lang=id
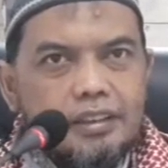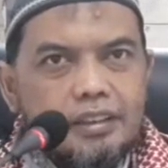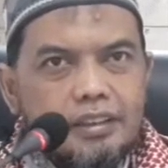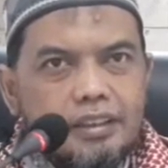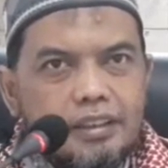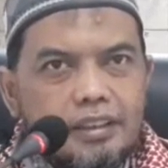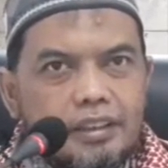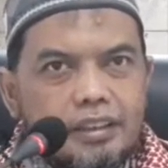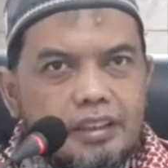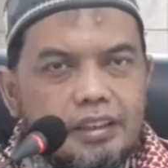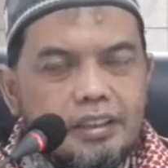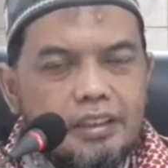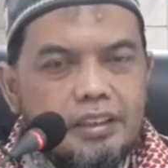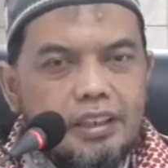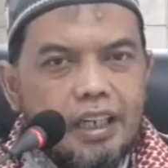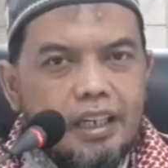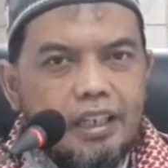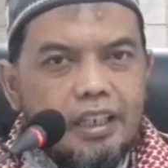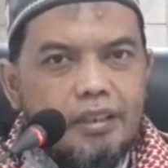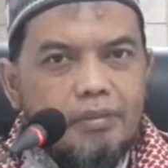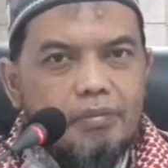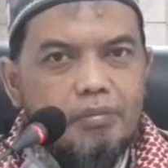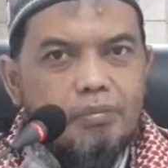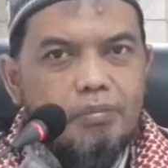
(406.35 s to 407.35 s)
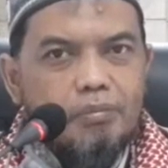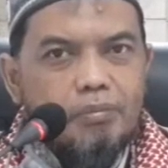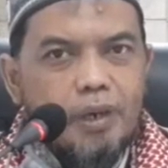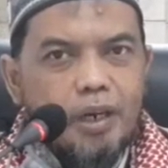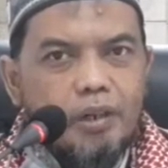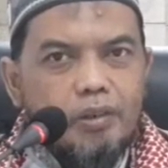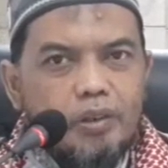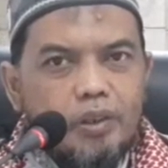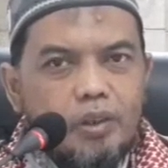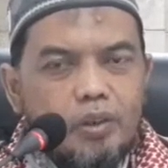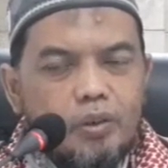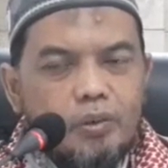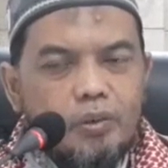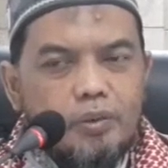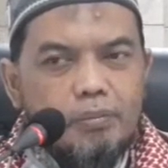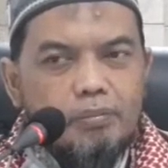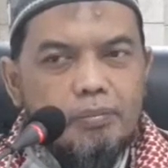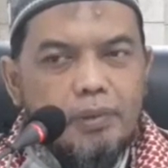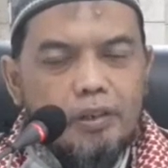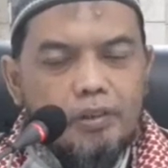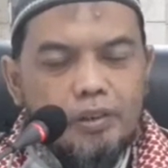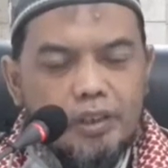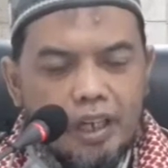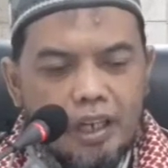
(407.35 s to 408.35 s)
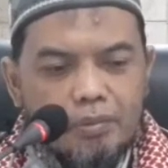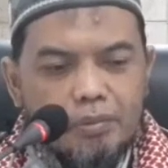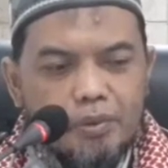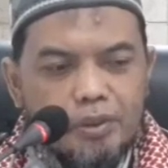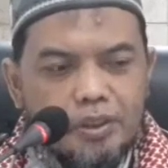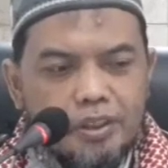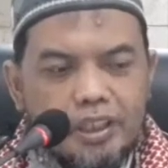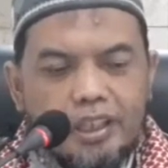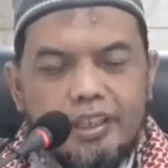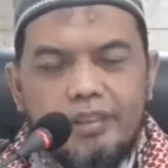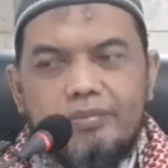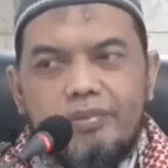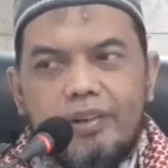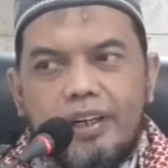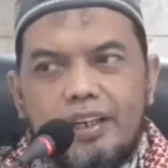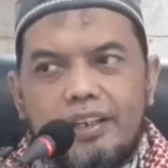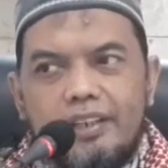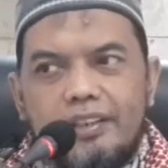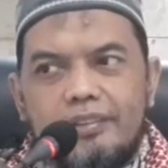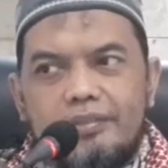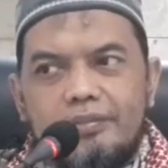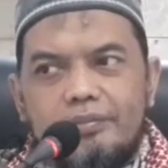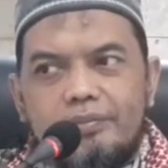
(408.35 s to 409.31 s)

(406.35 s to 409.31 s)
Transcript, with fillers: e, Salim Maula, Maula Abu Zaifah